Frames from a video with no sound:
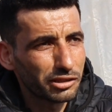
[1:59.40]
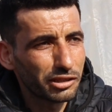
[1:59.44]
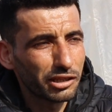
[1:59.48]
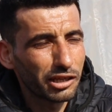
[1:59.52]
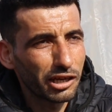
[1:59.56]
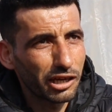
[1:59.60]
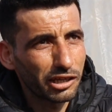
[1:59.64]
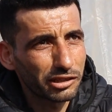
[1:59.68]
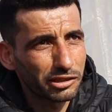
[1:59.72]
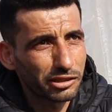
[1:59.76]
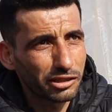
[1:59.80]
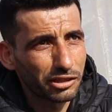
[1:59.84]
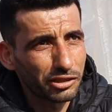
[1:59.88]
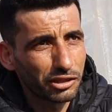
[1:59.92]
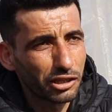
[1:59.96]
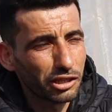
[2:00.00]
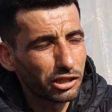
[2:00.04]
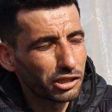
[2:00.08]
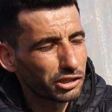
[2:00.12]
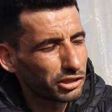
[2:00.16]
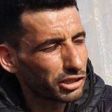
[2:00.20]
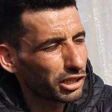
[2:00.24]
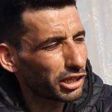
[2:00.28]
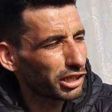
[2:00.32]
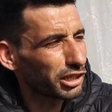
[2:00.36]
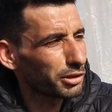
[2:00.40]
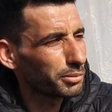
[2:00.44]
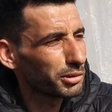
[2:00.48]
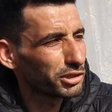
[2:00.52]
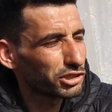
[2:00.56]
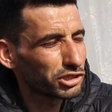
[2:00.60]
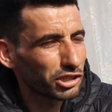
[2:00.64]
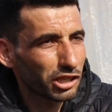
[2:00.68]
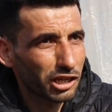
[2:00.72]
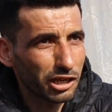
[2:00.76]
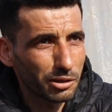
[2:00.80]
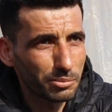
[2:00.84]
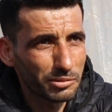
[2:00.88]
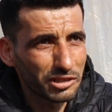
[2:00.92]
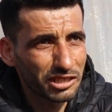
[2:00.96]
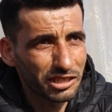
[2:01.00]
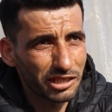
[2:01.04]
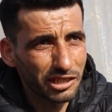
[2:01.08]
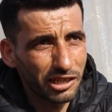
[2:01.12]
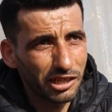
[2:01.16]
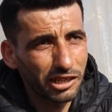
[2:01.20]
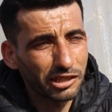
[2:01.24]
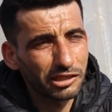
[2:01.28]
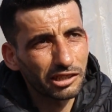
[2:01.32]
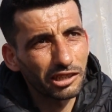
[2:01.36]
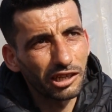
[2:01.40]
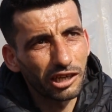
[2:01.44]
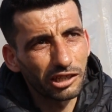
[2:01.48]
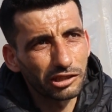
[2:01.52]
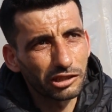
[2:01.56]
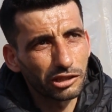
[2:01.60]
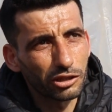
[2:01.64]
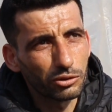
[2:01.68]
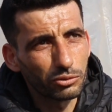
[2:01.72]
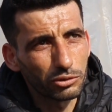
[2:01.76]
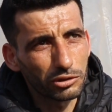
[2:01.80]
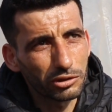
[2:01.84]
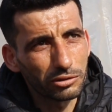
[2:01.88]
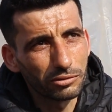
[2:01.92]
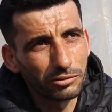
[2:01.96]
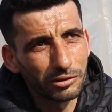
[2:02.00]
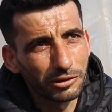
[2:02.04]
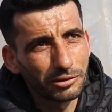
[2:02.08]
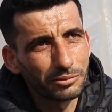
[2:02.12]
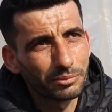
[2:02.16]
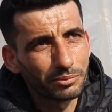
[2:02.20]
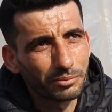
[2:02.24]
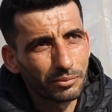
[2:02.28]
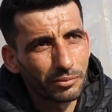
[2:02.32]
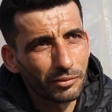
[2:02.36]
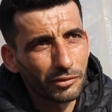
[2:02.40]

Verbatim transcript: لحتى ضل تقريبا شي خمس ساعات لحتى وصلوا له